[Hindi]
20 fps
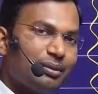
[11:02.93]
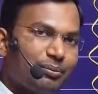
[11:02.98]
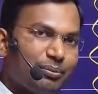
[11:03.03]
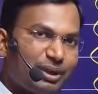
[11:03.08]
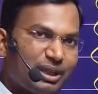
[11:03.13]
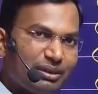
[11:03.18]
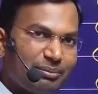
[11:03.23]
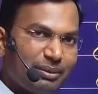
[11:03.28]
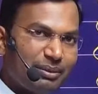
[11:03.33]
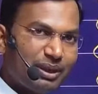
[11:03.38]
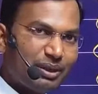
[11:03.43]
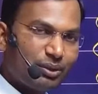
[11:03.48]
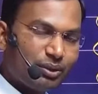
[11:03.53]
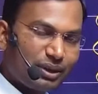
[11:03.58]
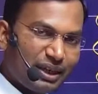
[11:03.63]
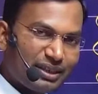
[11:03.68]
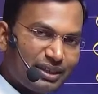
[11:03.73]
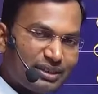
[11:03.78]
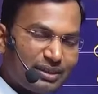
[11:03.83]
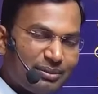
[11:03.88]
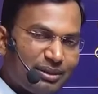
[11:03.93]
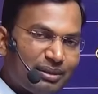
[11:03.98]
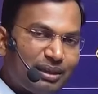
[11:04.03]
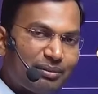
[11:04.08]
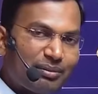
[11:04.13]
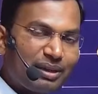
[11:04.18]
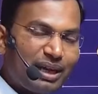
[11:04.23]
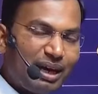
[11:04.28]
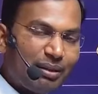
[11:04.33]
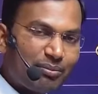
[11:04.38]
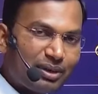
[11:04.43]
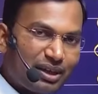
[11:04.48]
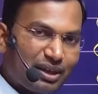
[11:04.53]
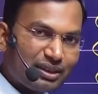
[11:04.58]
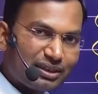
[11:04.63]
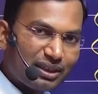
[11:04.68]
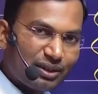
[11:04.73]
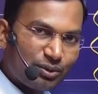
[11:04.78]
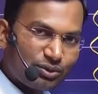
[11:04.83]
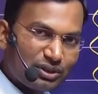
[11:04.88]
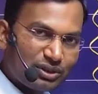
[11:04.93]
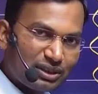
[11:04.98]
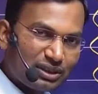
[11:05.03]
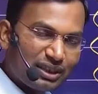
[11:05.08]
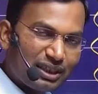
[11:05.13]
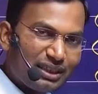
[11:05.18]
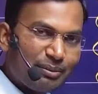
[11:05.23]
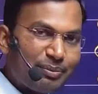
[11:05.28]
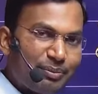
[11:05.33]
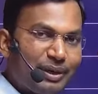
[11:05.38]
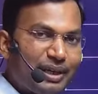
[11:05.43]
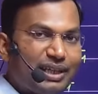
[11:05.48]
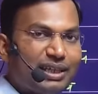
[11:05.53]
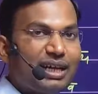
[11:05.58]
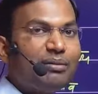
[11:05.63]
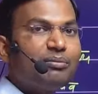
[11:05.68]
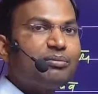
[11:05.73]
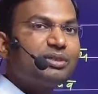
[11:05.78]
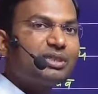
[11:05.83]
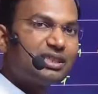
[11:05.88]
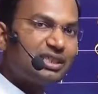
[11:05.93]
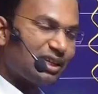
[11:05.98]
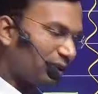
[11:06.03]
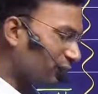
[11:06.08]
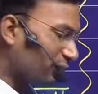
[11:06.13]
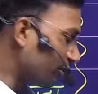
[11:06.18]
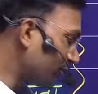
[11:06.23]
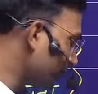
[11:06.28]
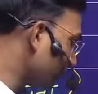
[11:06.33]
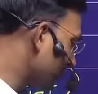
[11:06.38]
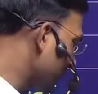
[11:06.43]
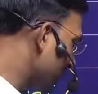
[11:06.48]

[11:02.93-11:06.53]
पद में रह सभी मतलब काम करता हो सकता है ये पहले काम किया हो